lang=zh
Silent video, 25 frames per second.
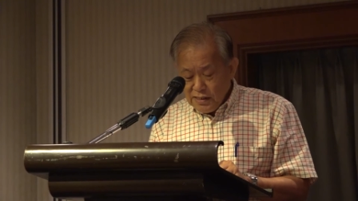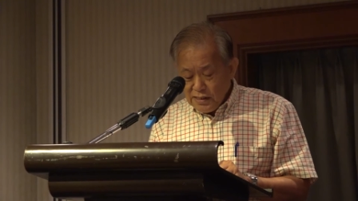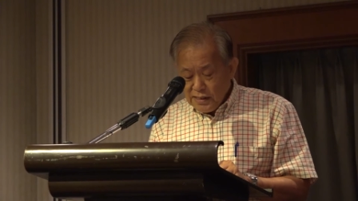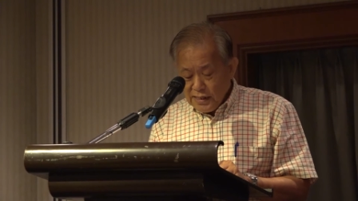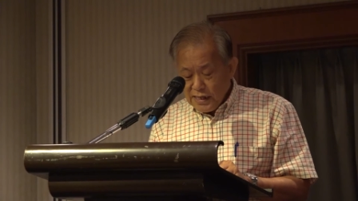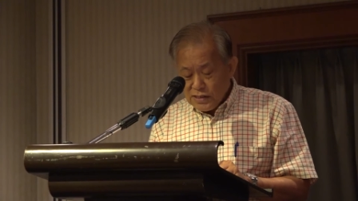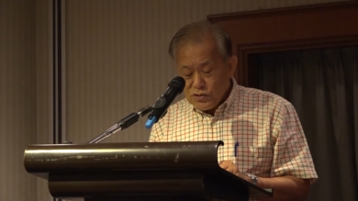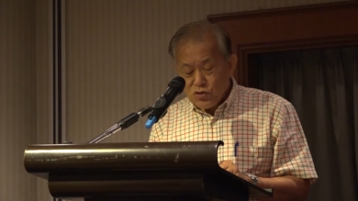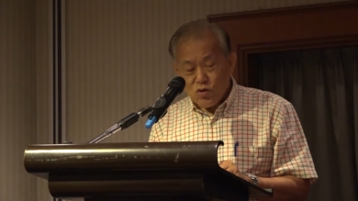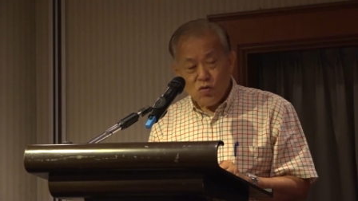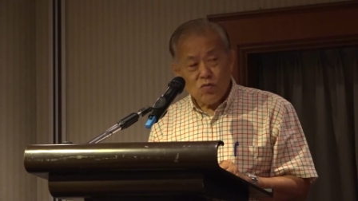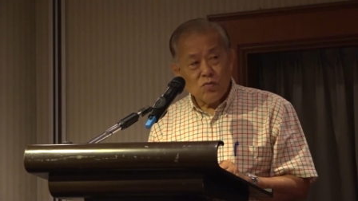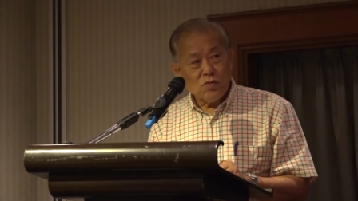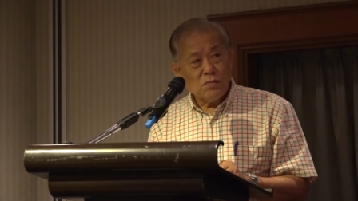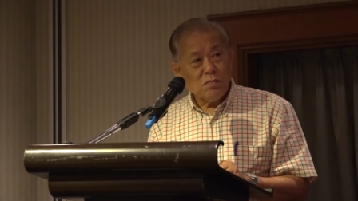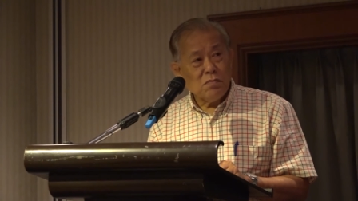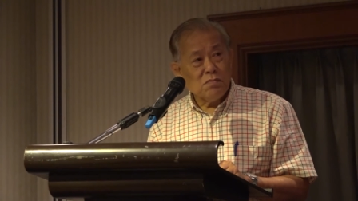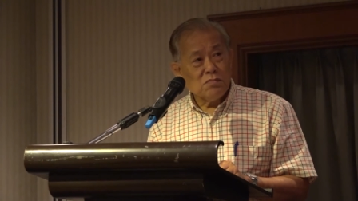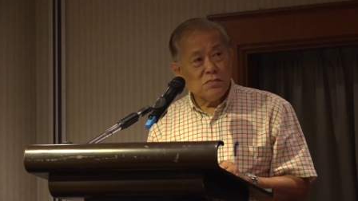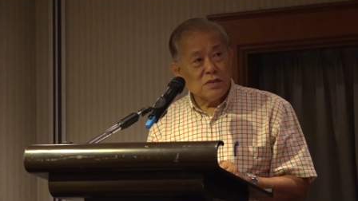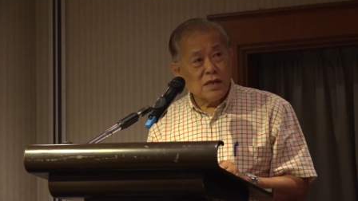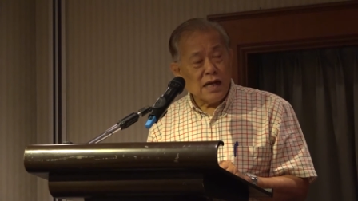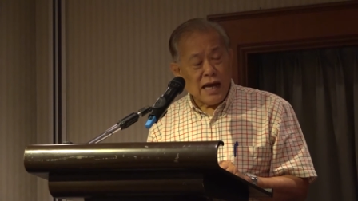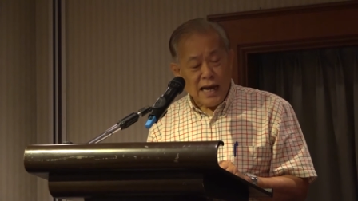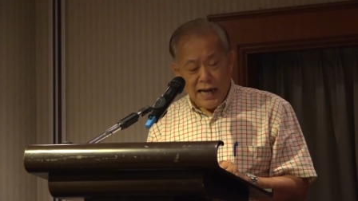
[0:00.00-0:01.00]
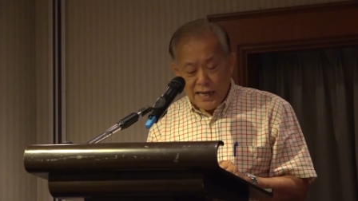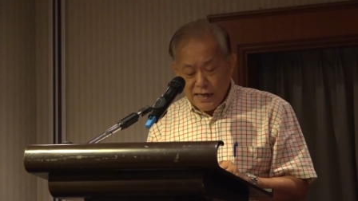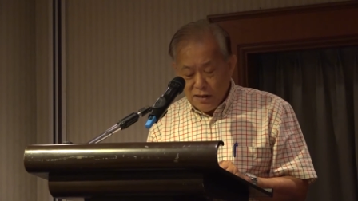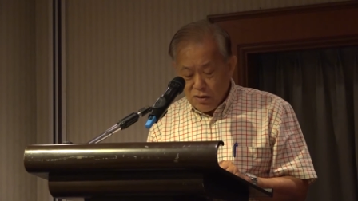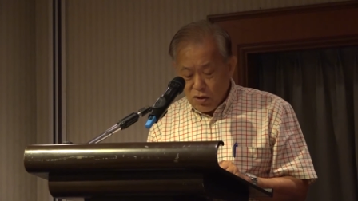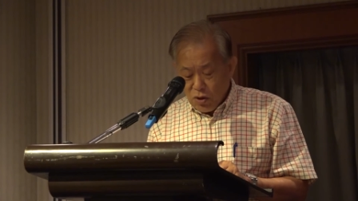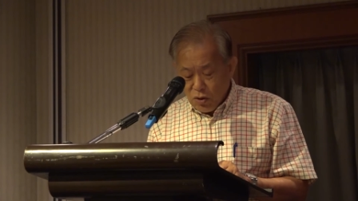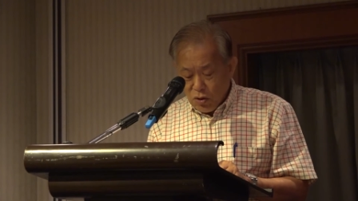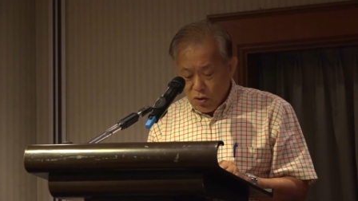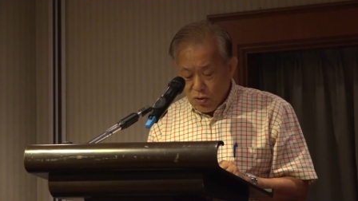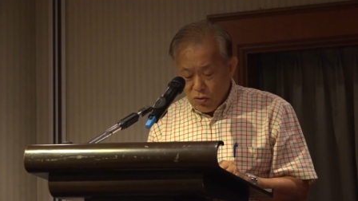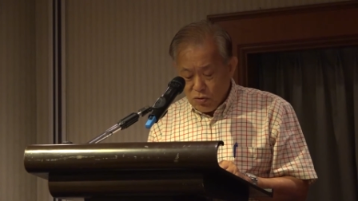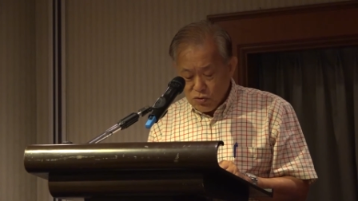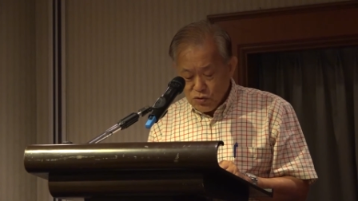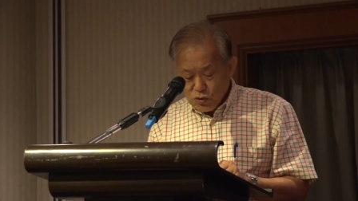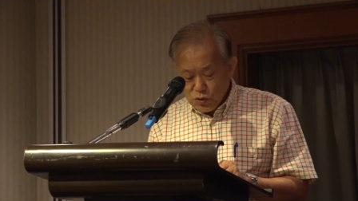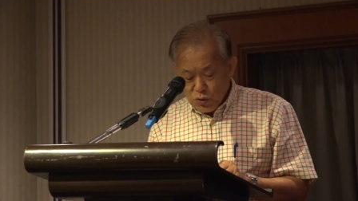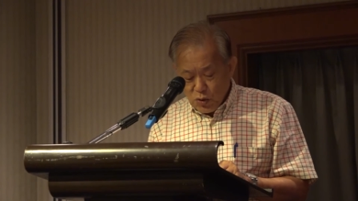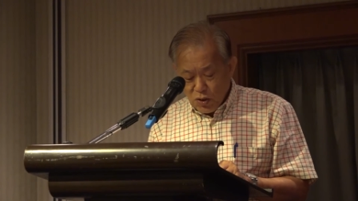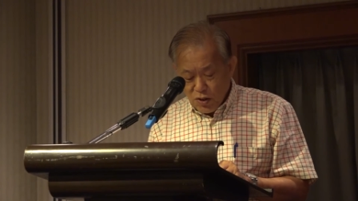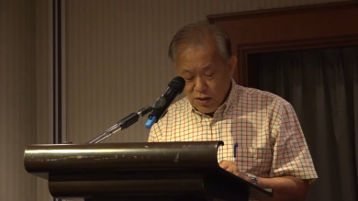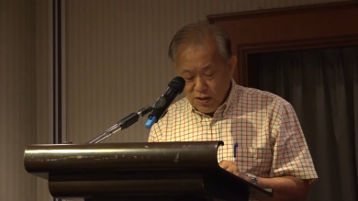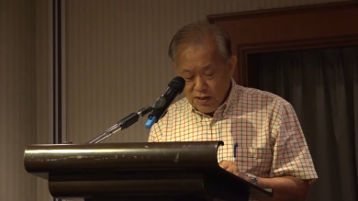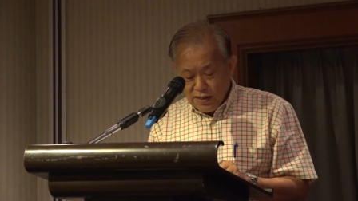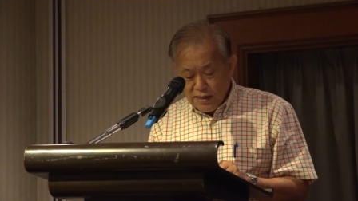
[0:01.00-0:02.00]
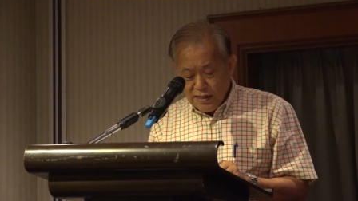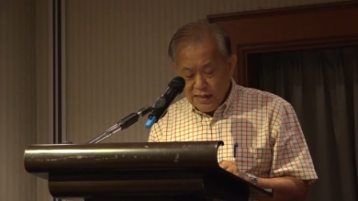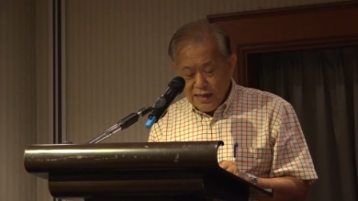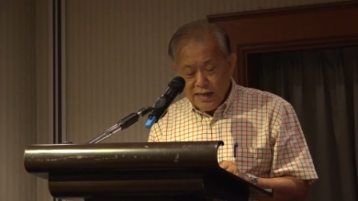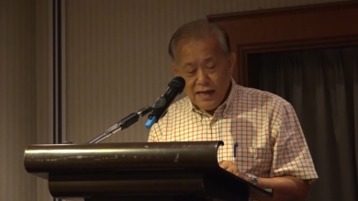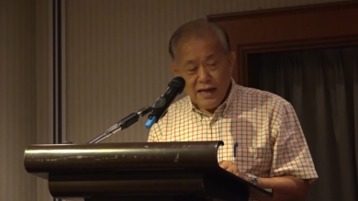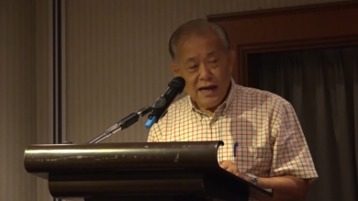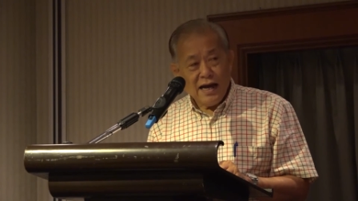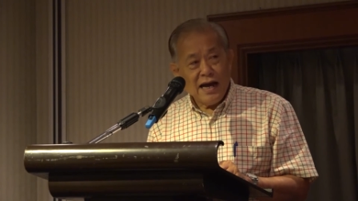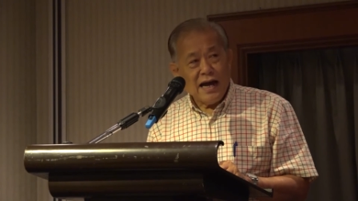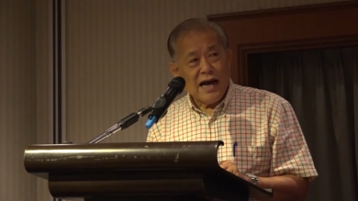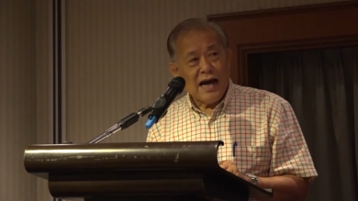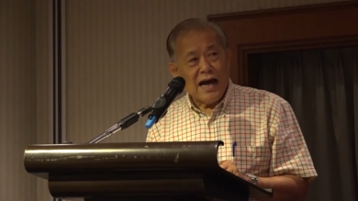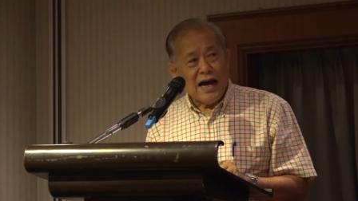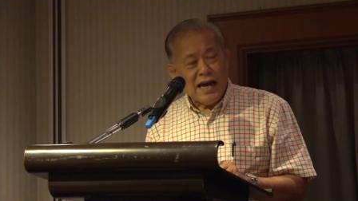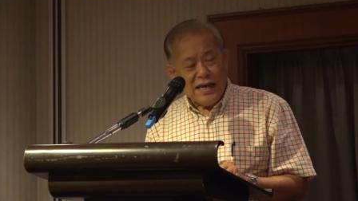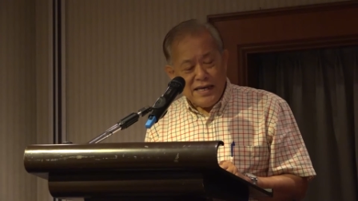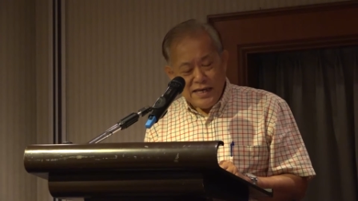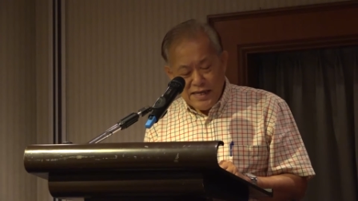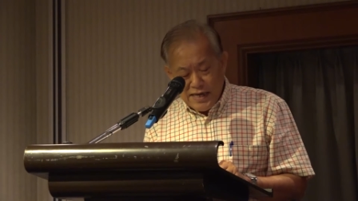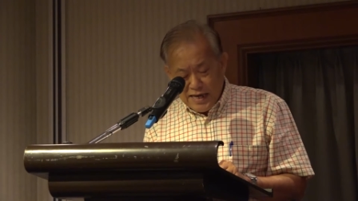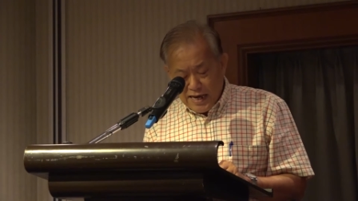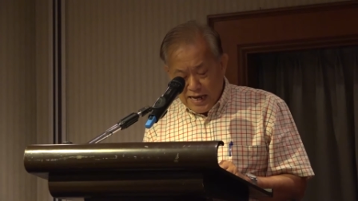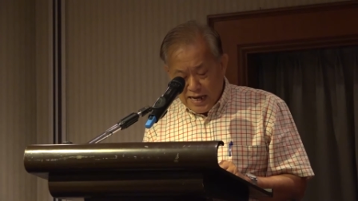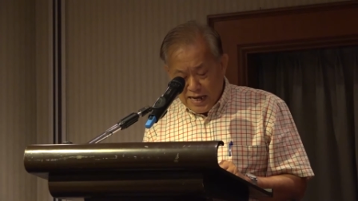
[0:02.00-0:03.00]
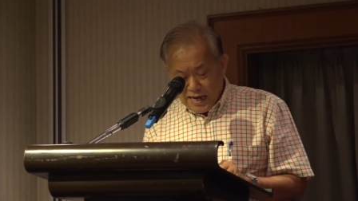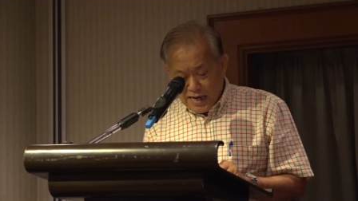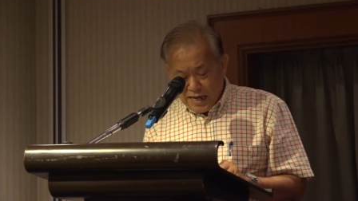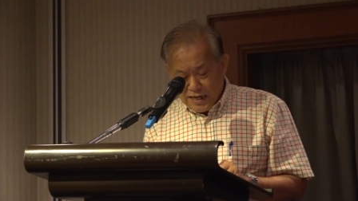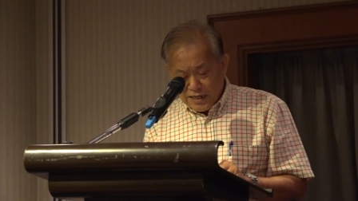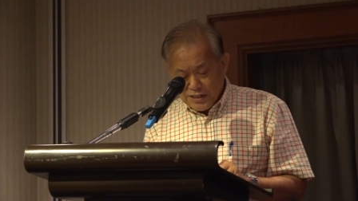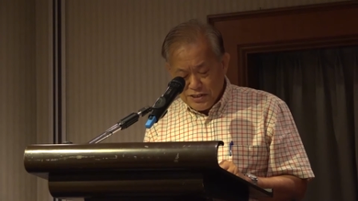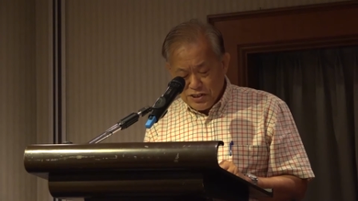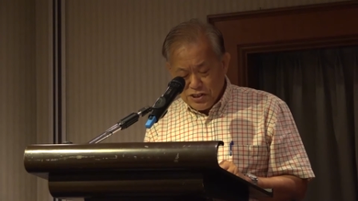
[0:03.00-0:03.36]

他就开了口说：“哎呀，